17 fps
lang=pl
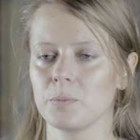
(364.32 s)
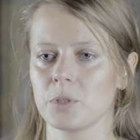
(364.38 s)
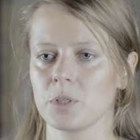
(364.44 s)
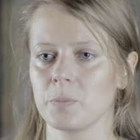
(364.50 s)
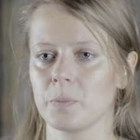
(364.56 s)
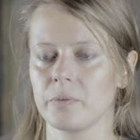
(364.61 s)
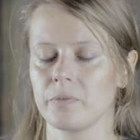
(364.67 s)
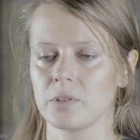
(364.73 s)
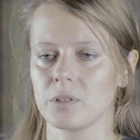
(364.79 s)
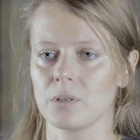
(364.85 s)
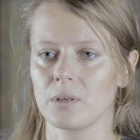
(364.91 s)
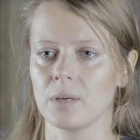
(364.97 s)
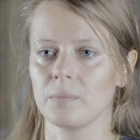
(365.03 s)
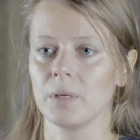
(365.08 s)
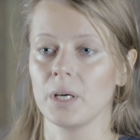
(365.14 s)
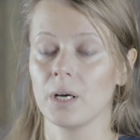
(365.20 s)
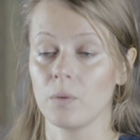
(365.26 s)
przez
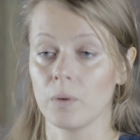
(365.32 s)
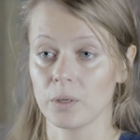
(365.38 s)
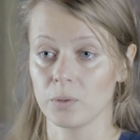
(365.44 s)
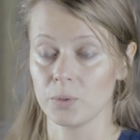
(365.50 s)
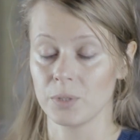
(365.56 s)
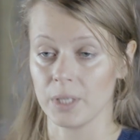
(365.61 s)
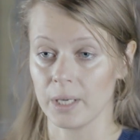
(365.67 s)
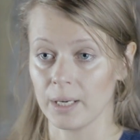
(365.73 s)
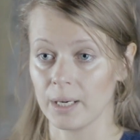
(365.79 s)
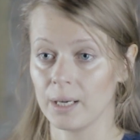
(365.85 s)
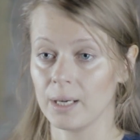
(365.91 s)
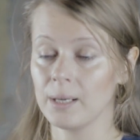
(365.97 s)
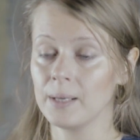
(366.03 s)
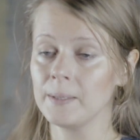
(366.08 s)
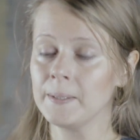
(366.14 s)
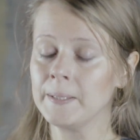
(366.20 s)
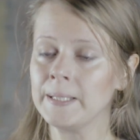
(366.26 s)
profesora Michała
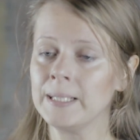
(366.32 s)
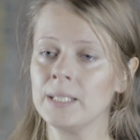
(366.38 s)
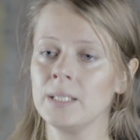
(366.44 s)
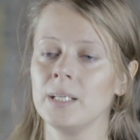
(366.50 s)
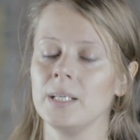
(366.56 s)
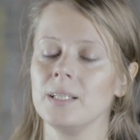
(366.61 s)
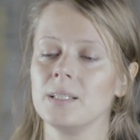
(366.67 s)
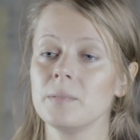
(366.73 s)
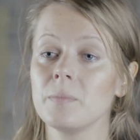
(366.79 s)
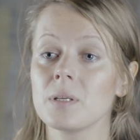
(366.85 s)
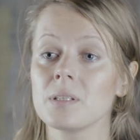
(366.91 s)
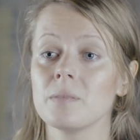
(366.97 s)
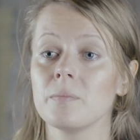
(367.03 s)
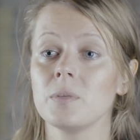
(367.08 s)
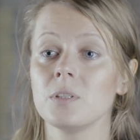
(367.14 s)
Kuziaka. I tym razem